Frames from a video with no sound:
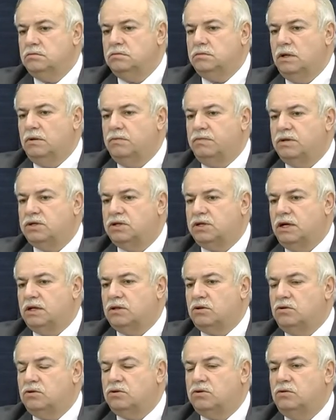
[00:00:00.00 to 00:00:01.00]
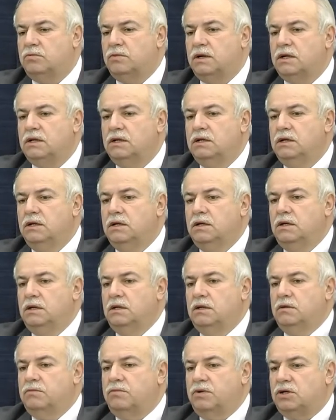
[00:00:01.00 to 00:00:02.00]
nel passato, insomma,
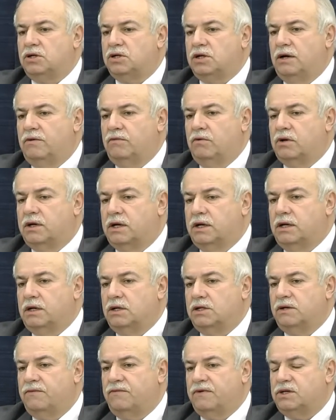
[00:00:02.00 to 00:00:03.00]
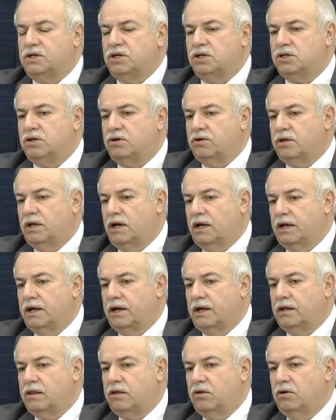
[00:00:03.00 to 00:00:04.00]
pensavo che si facessero delle
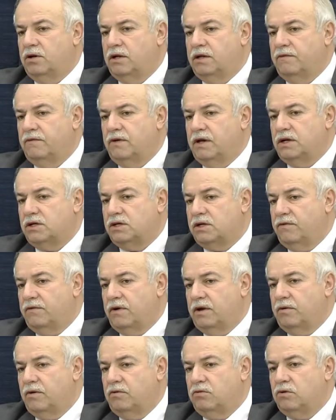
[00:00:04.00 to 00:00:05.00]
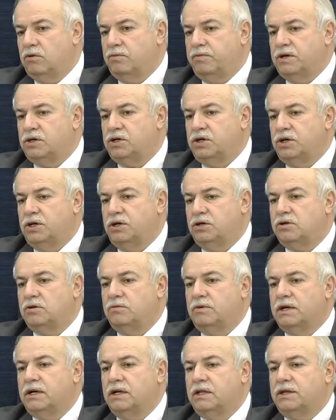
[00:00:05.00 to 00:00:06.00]
aggregazioni diverse, avrei avuto piacere,
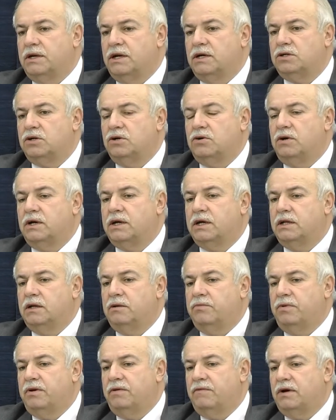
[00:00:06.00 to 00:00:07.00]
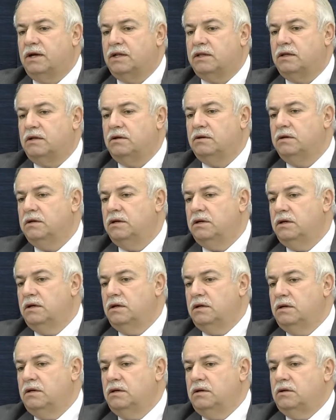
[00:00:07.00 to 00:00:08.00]
insomma, che entrassero anche dei privati
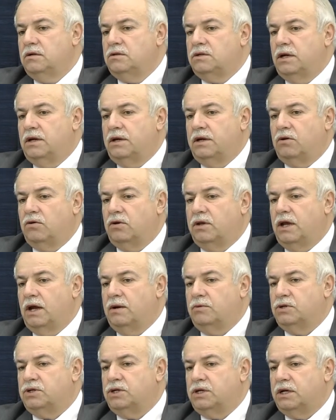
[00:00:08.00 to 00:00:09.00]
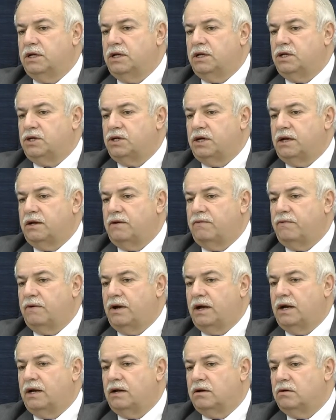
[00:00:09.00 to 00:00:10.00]
cioè, ricordiamoci che dieci anni
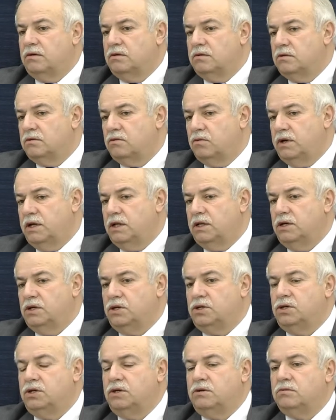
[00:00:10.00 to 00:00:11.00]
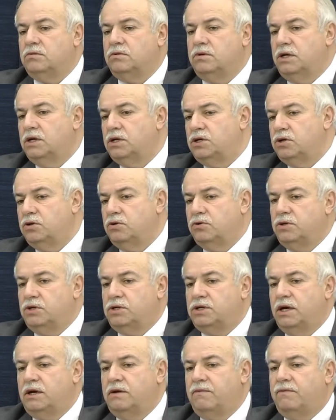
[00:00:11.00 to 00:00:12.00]
fa, 15,
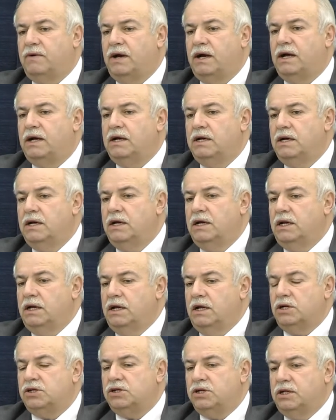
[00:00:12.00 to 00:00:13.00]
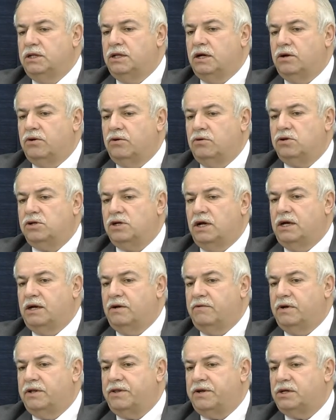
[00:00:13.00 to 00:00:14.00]
10-12 anni fa, il sindaco Rosai
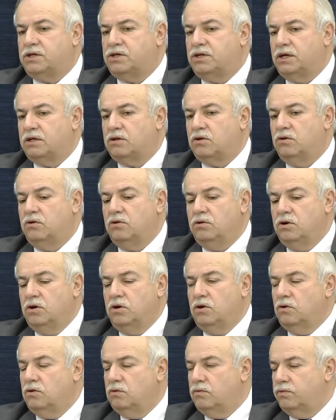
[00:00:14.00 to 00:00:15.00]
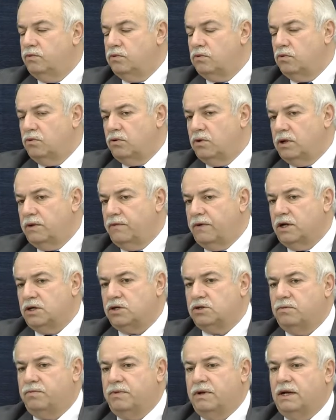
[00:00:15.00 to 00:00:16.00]
aveva tracciato un futuro
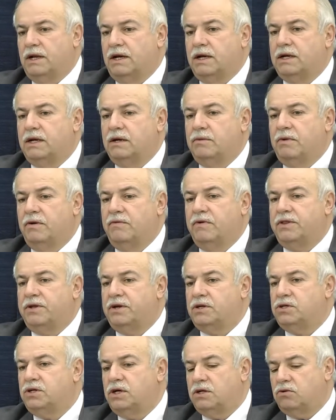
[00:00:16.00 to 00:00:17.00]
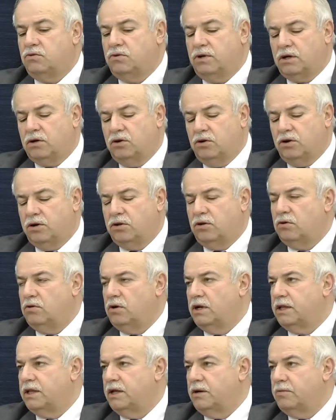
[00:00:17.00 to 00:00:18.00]
diverso per l'ACAM, aveva tracciato un accordo
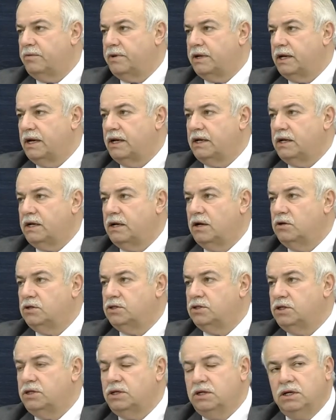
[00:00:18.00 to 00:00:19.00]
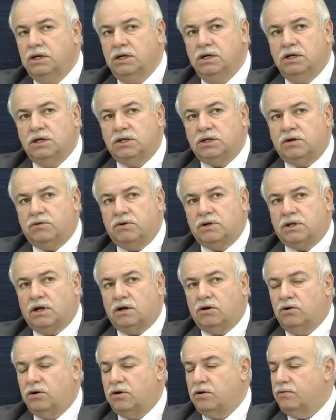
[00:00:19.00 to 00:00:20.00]
con la termomeccanica. Oggi, se questo
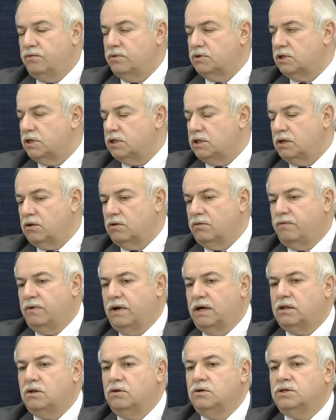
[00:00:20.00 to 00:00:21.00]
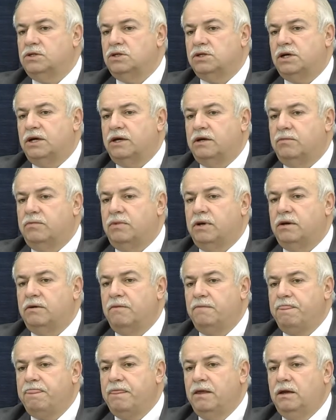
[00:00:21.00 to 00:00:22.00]
accordo fosse stato fatto, ci sarebbe
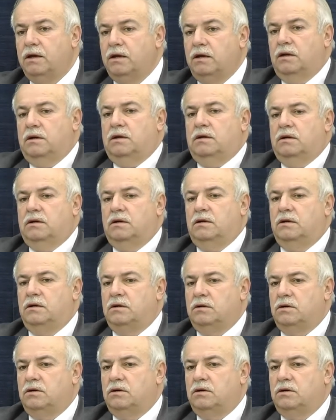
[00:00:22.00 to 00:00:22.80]
eh,